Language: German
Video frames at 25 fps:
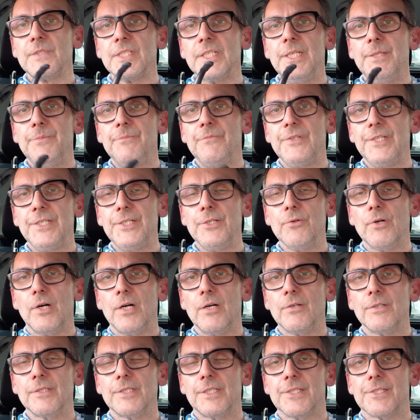im Video
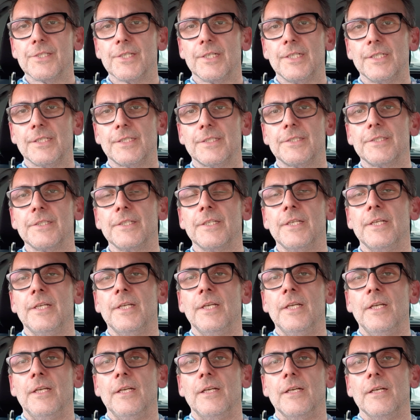auch gesagt.
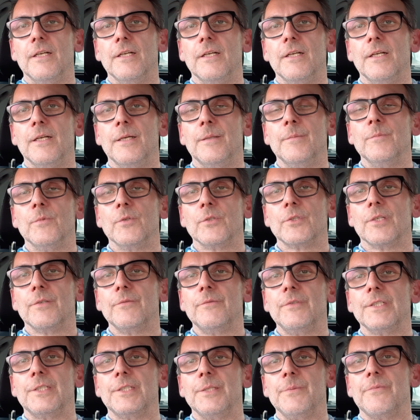Ähm, und dann
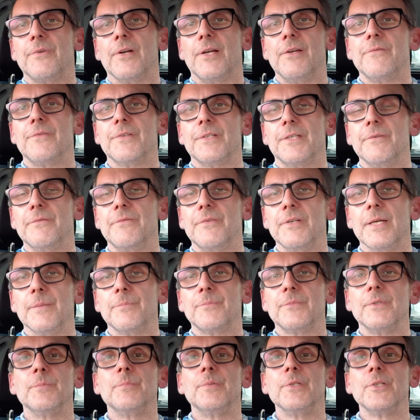wird die Pfeife
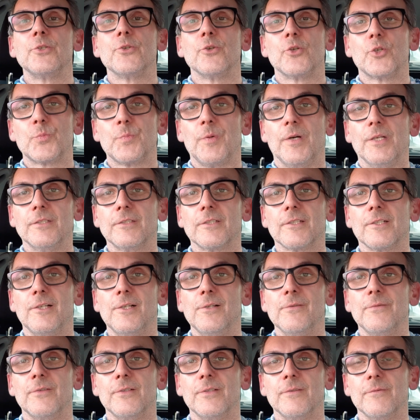gefärbt. Ich bin schon gespannt,
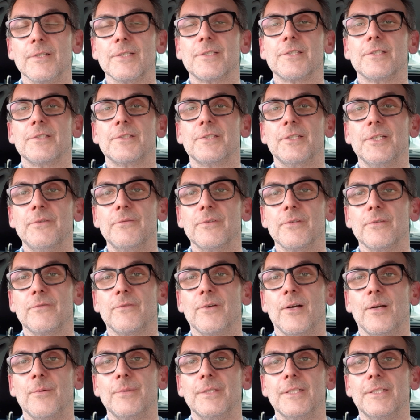Ralf, was das Ding für eine
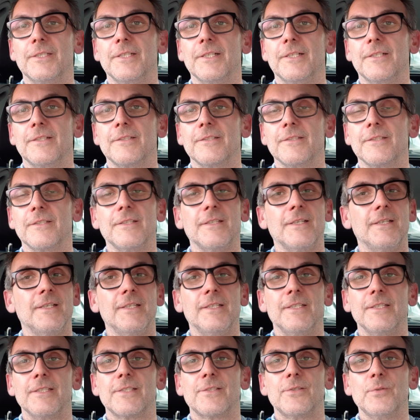Farbe kriegt.
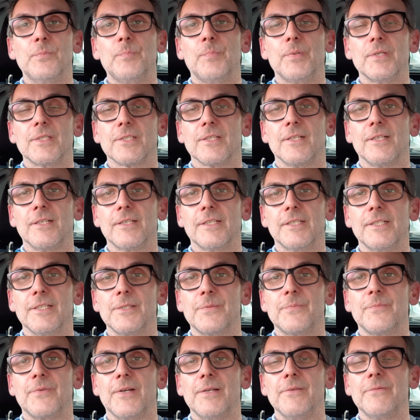Super Sache,
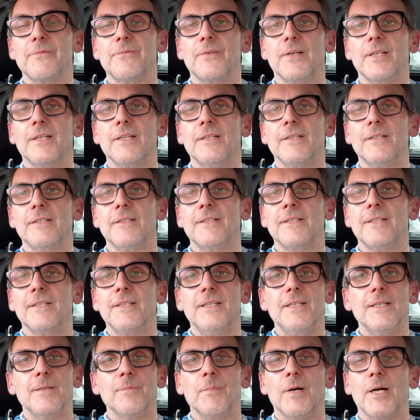das Pfeiffall.
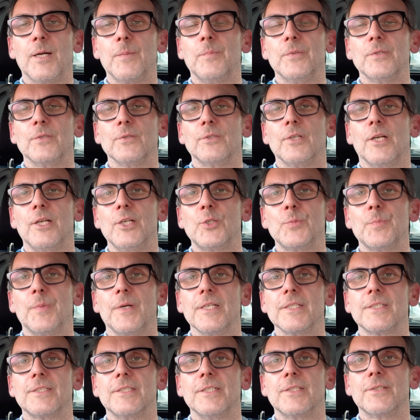Macht mir total
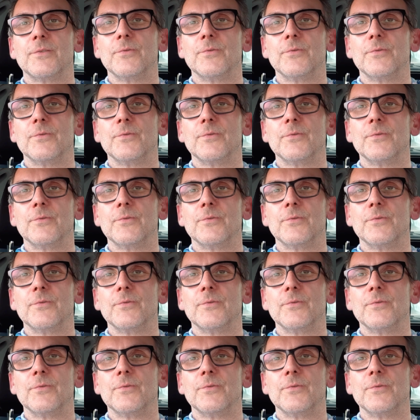Spaß, dir